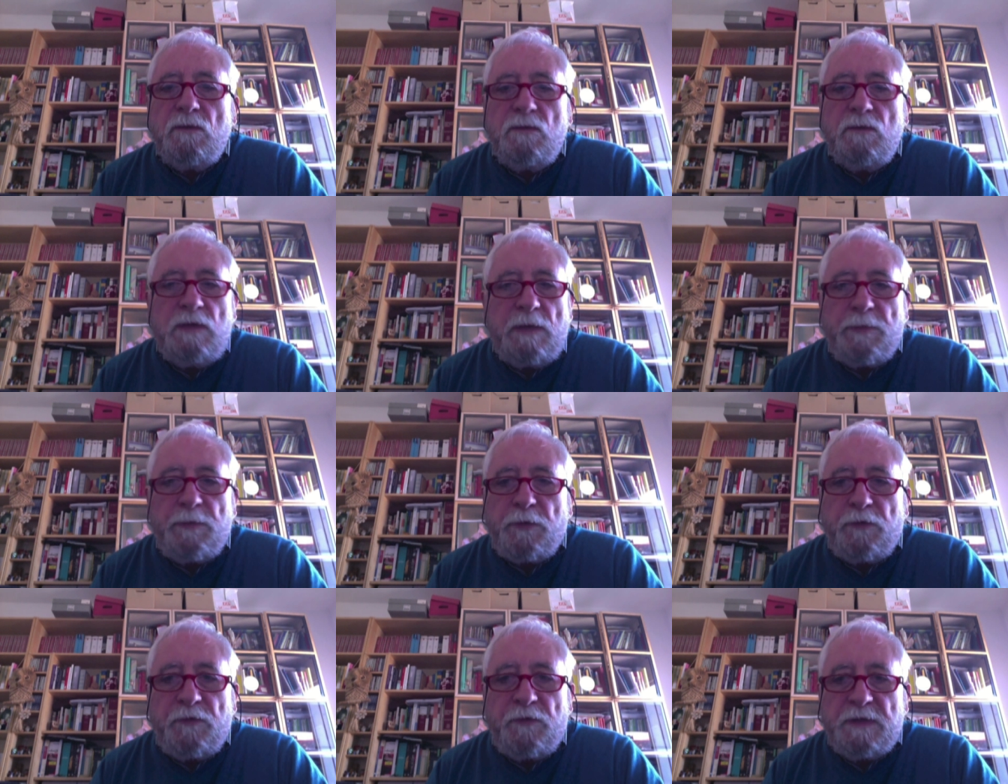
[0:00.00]
una
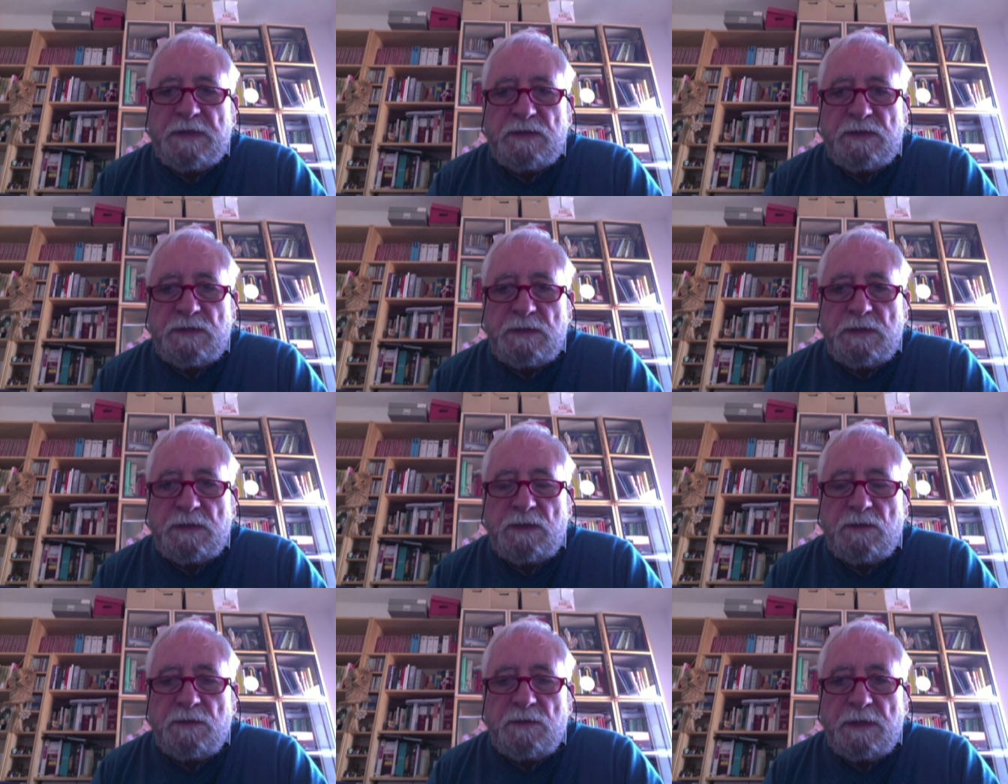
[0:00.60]

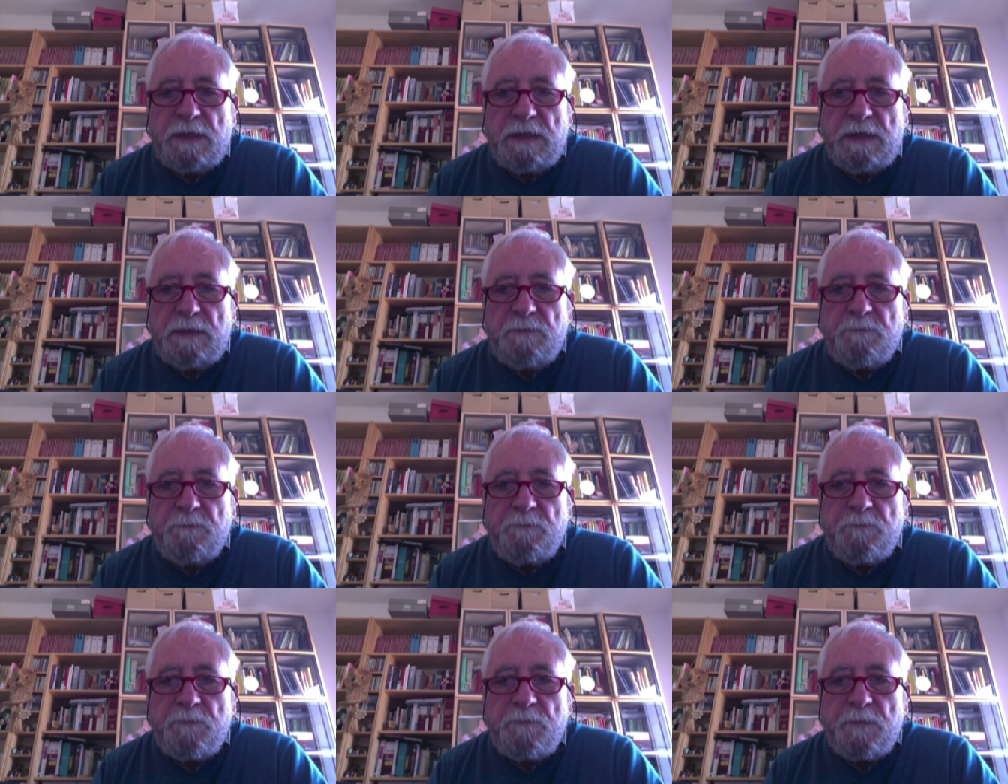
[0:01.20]
professione
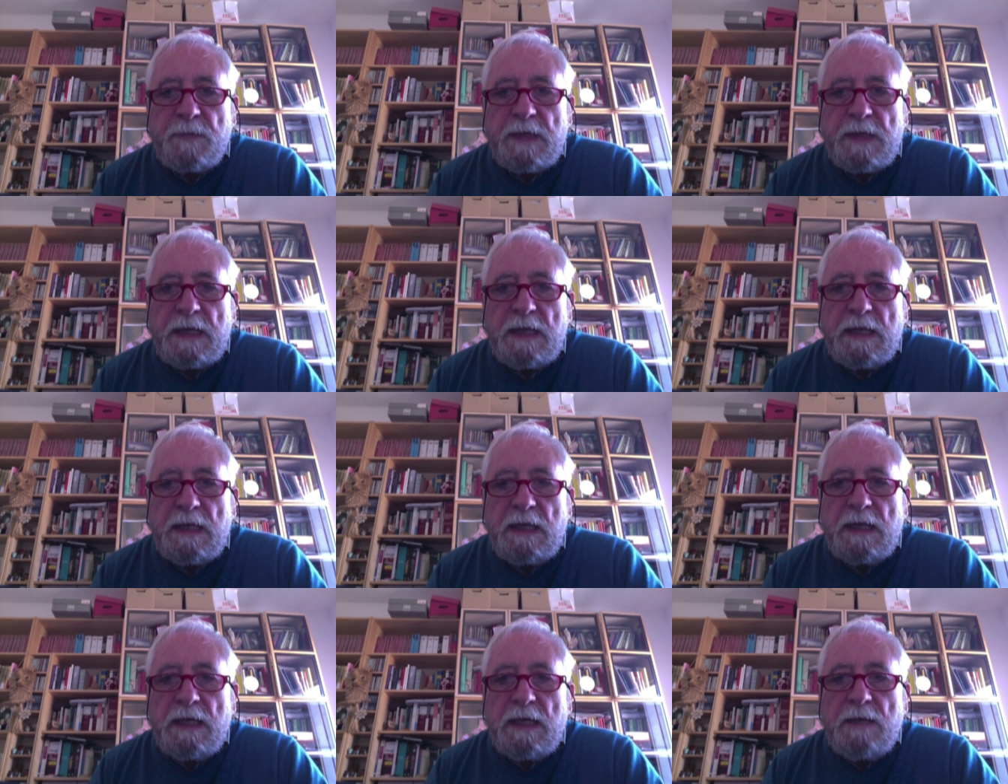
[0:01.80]

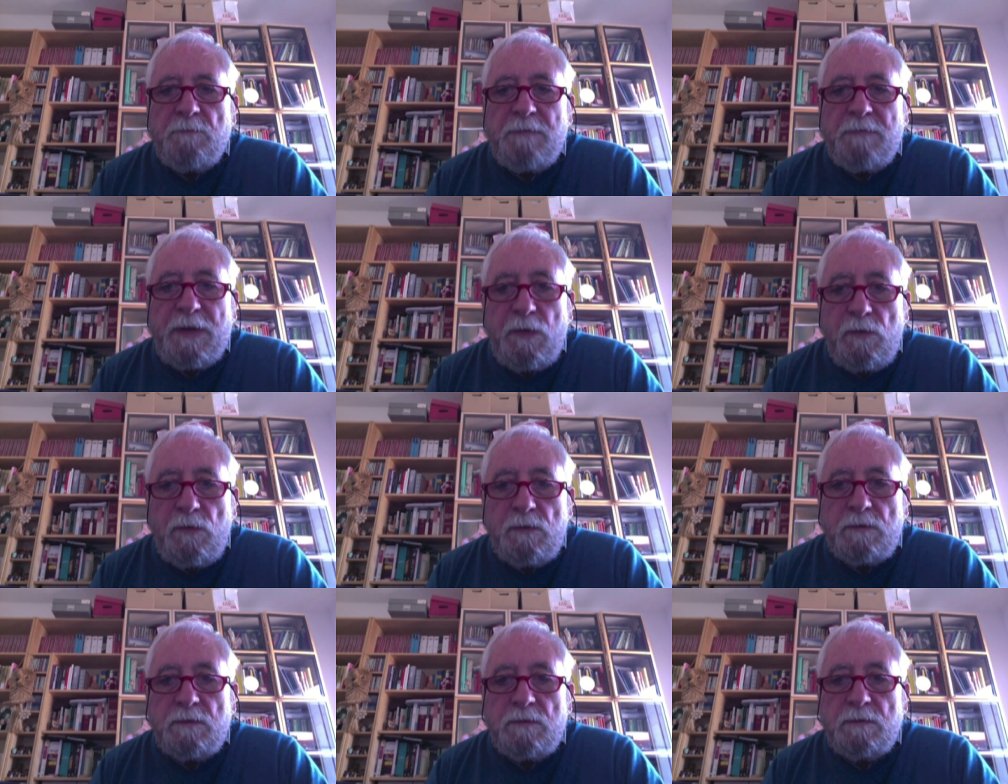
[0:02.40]
ma
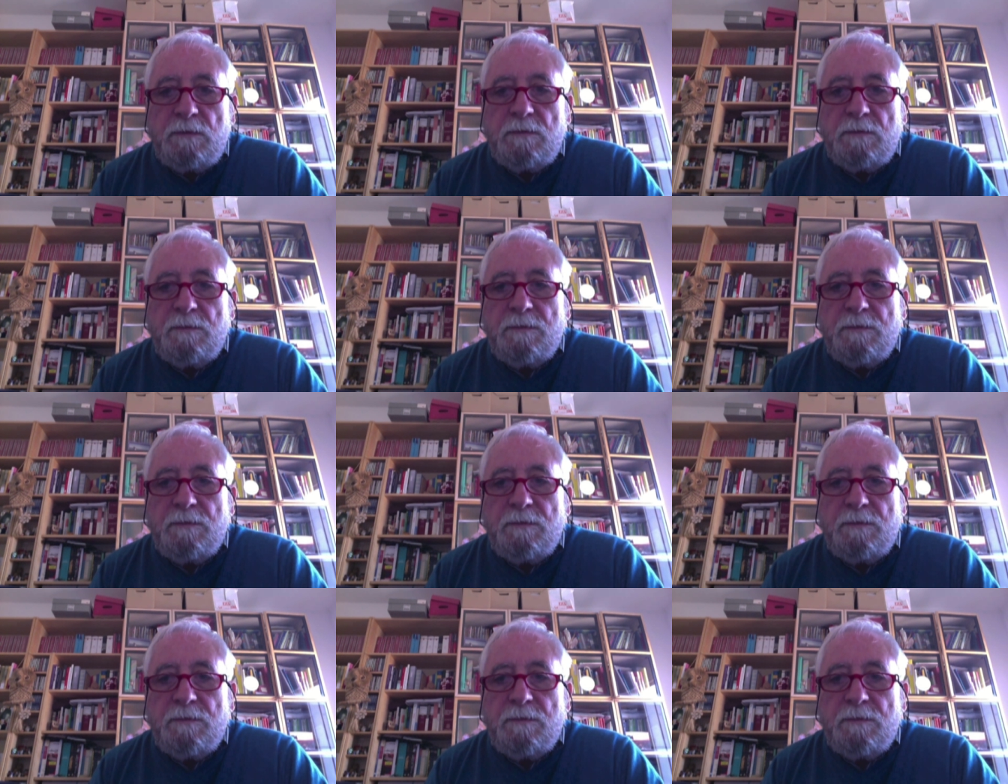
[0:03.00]
non